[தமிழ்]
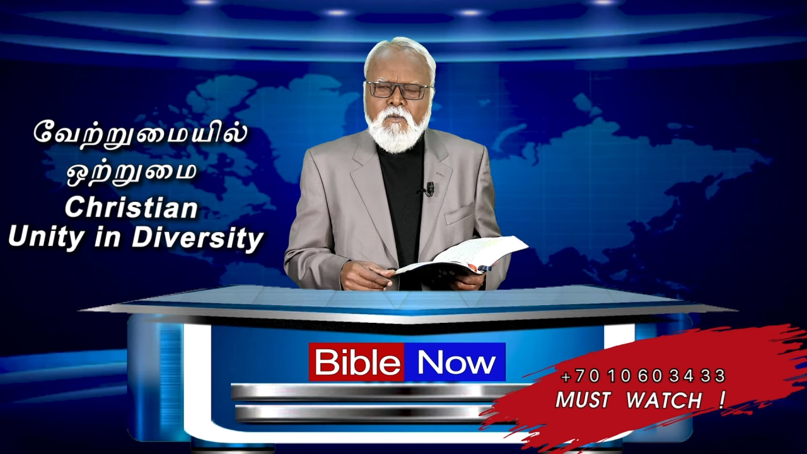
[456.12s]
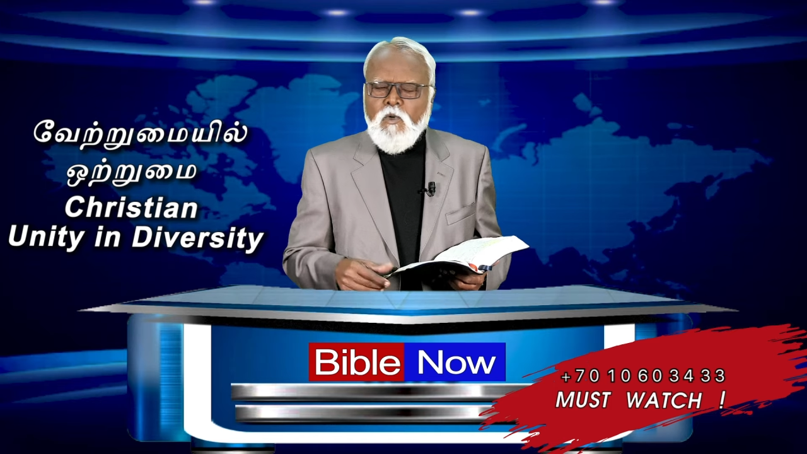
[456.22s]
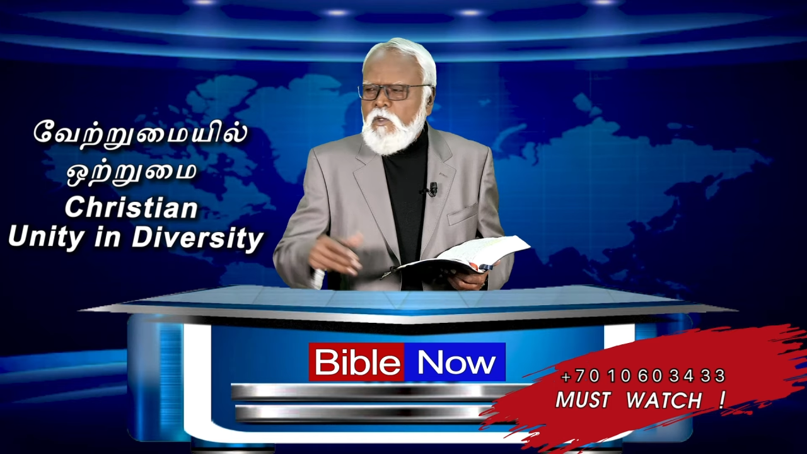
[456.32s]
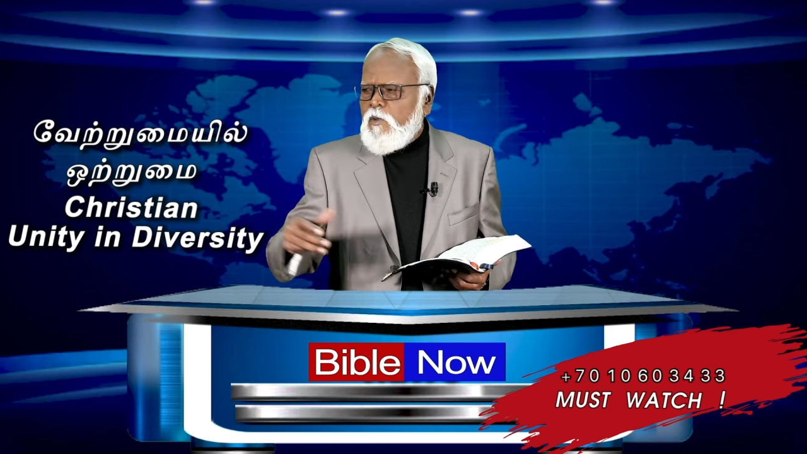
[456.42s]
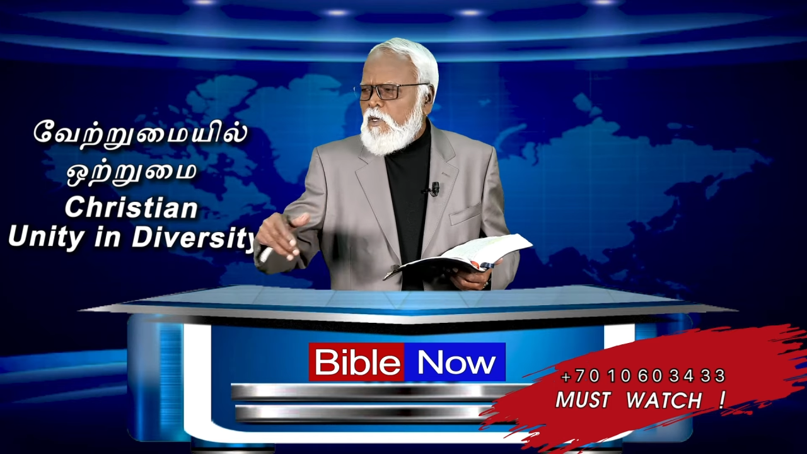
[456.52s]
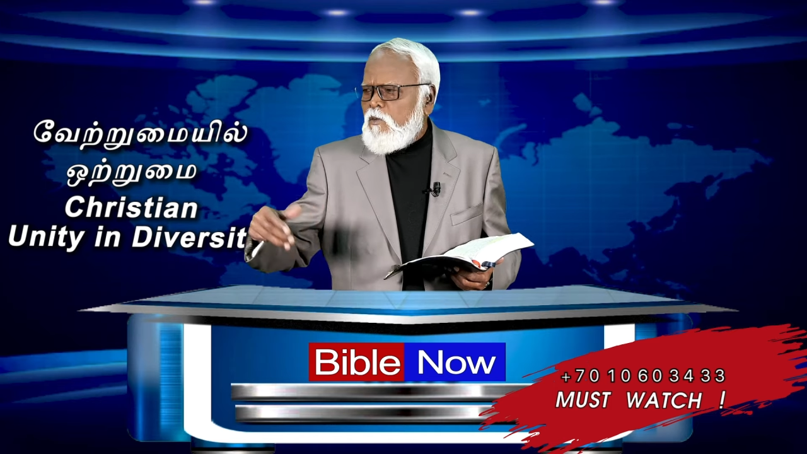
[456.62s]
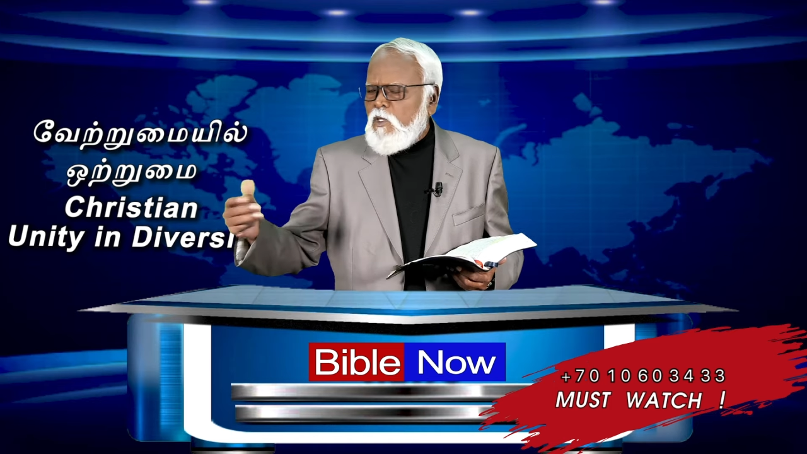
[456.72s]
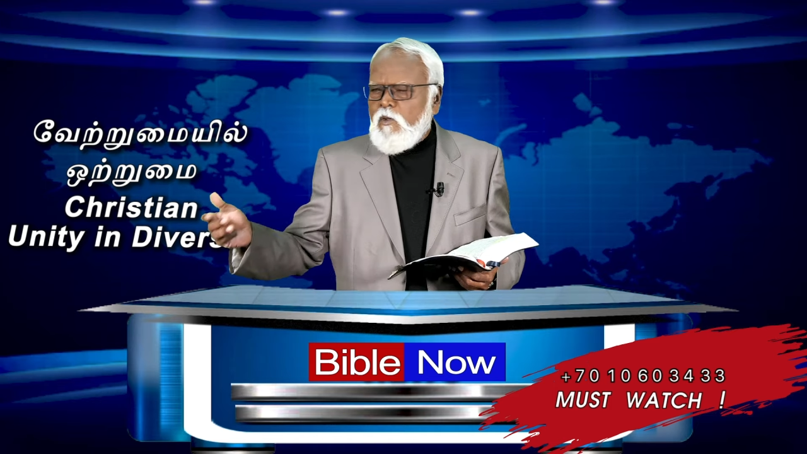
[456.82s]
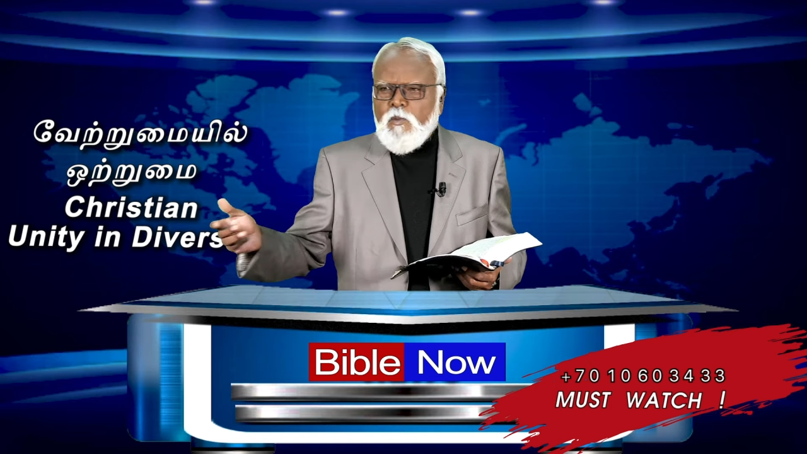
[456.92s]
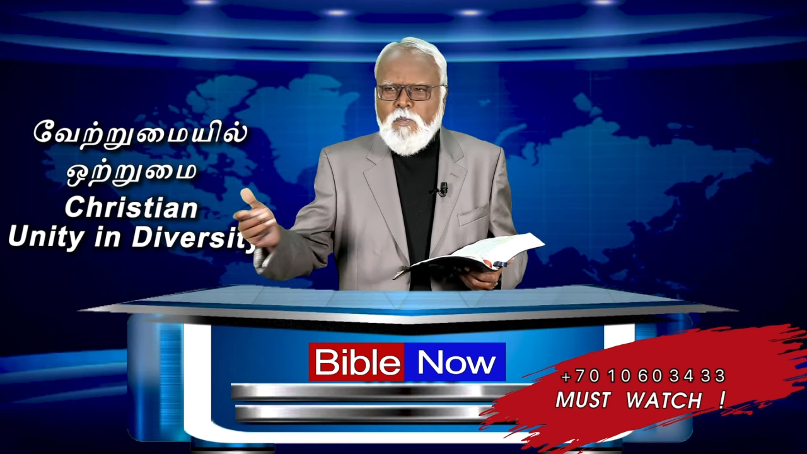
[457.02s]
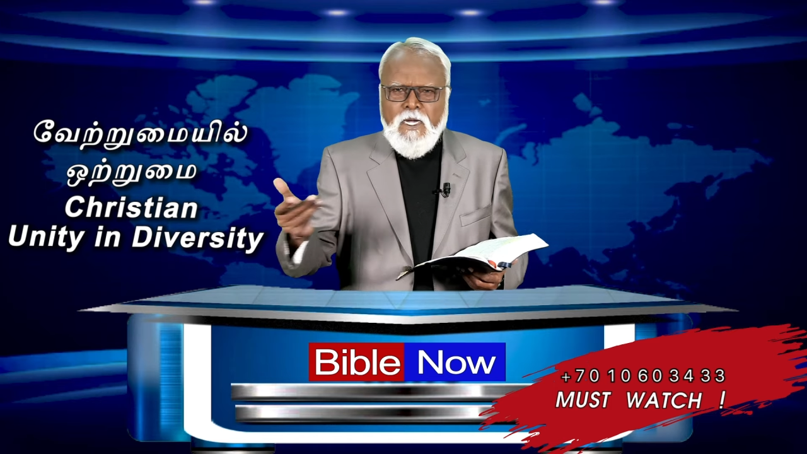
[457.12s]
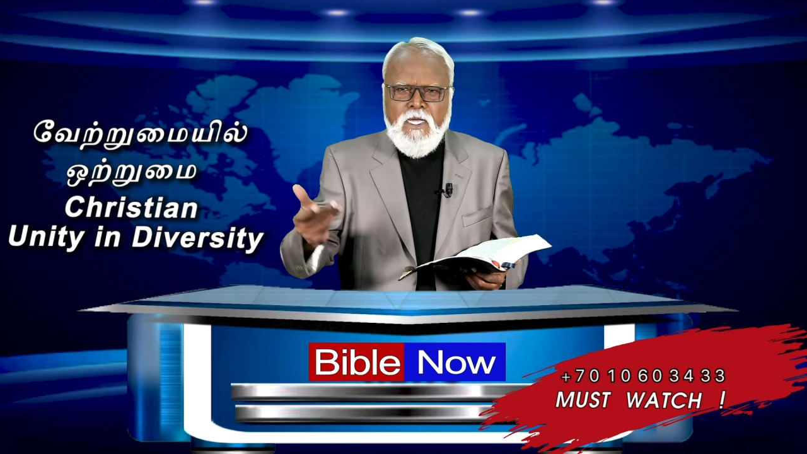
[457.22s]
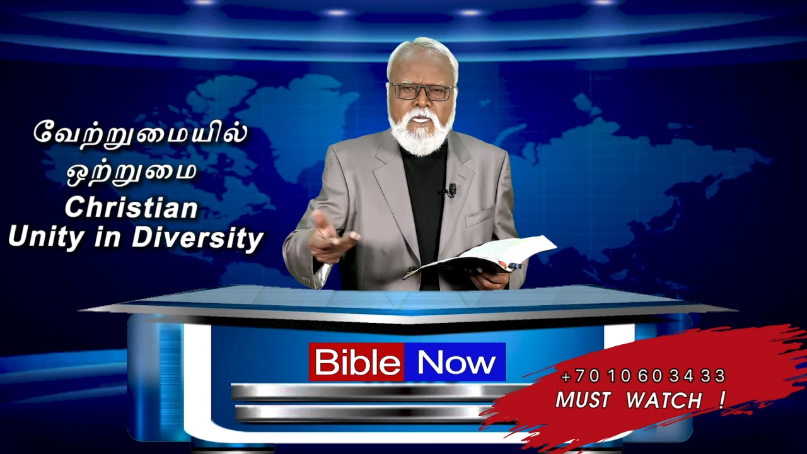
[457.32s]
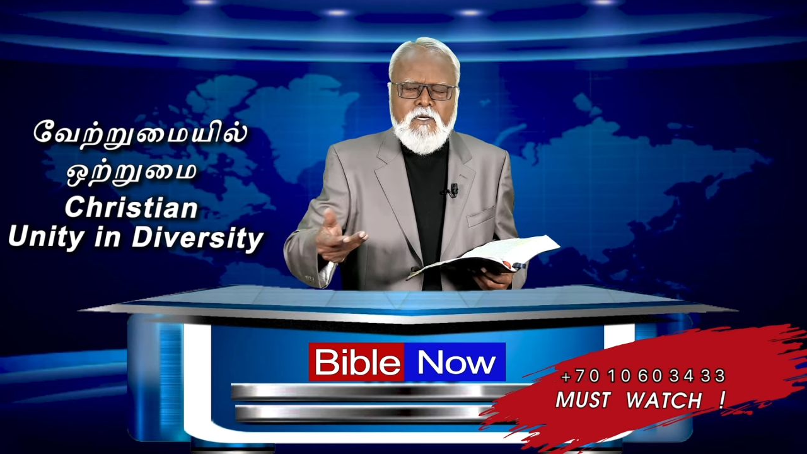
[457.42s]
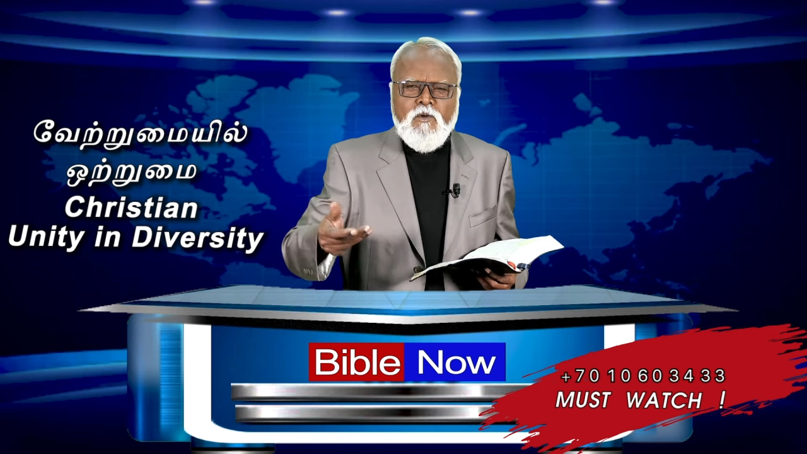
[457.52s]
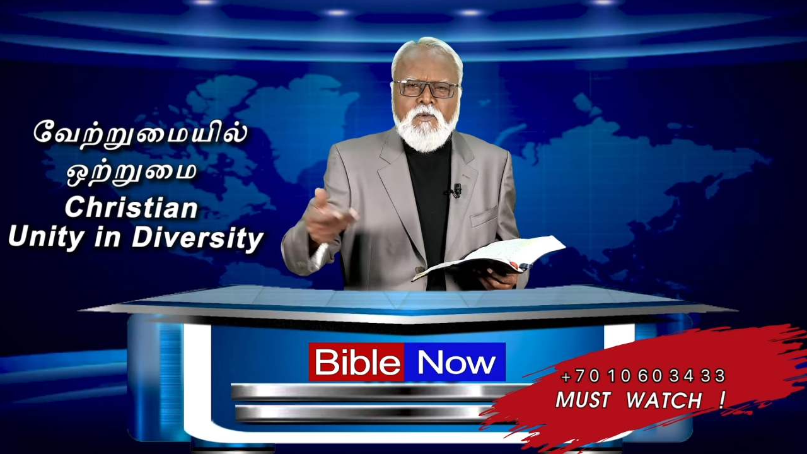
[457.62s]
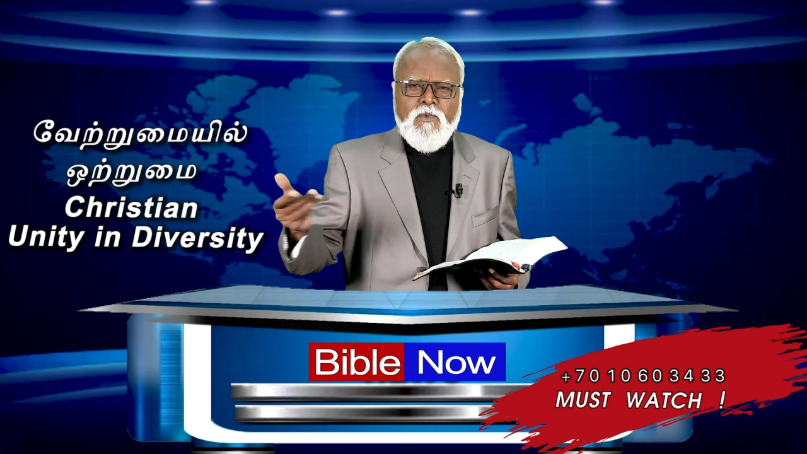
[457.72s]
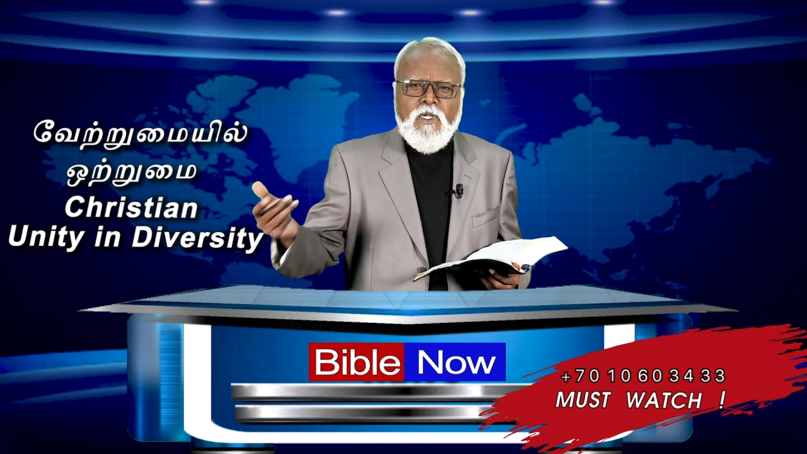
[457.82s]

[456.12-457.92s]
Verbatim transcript: ஒருவரை ஒருவர் பகைக்கவோ